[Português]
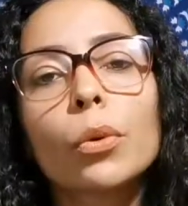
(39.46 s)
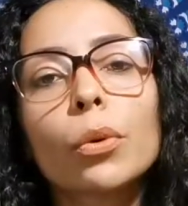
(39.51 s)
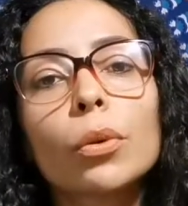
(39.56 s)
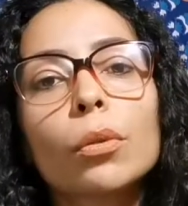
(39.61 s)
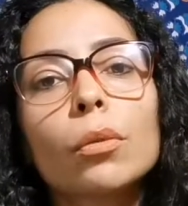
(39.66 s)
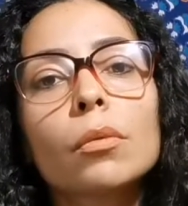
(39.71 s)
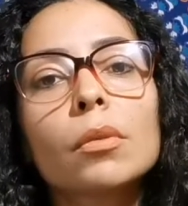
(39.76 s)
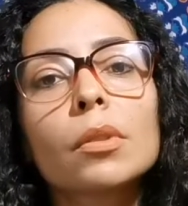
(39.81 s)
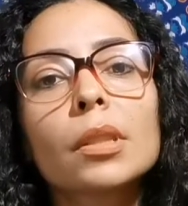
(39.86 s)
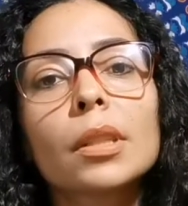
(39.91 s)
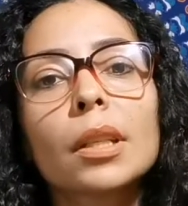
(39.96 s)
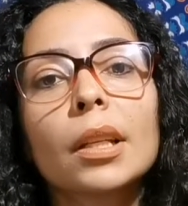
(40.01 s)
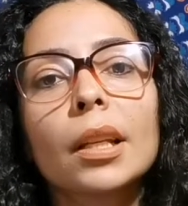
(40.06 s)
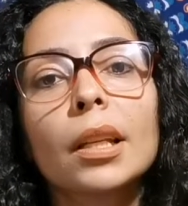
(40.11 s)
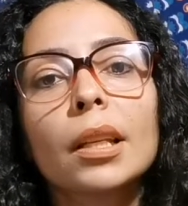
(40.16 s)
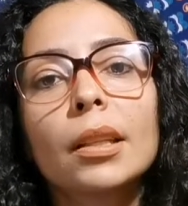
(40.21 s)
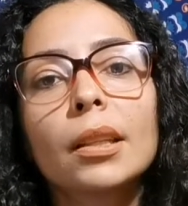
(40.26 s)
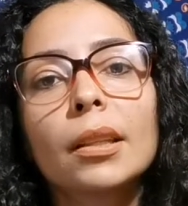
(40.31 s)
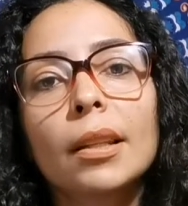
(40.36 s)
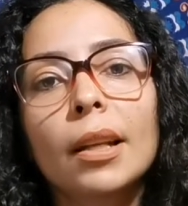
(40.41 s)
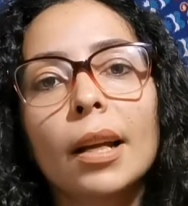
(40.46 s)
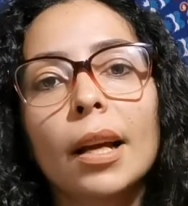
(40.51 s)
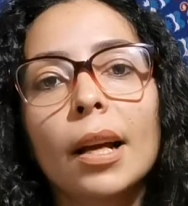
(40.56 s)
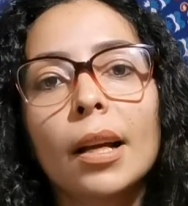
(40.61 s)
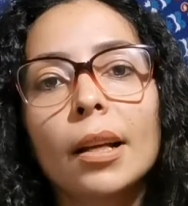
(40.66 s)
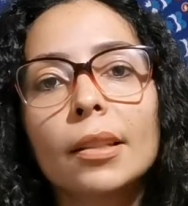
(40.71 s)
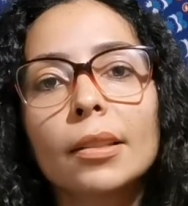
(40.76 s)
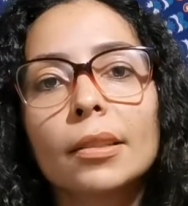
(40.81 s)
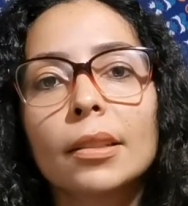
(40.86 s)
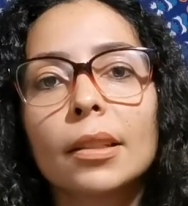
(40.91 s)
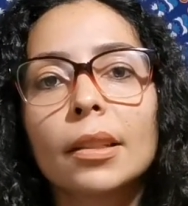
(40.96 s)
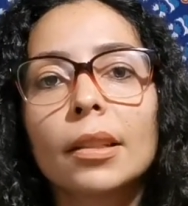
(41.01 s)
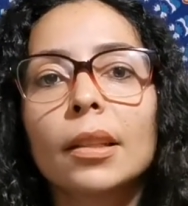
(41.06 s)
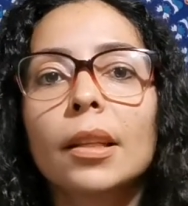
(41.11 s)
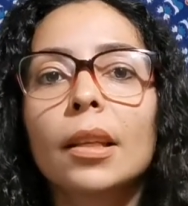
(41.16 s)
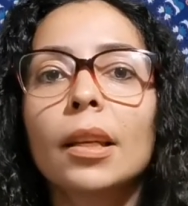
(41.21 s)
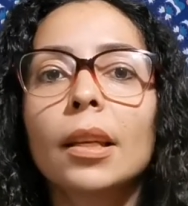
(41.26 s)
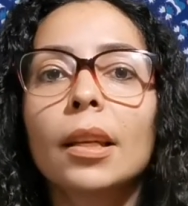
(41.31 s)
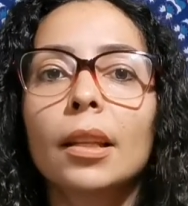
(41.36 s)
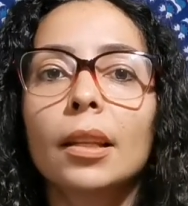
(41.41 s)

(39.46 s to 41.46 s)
Rose ele traz, né,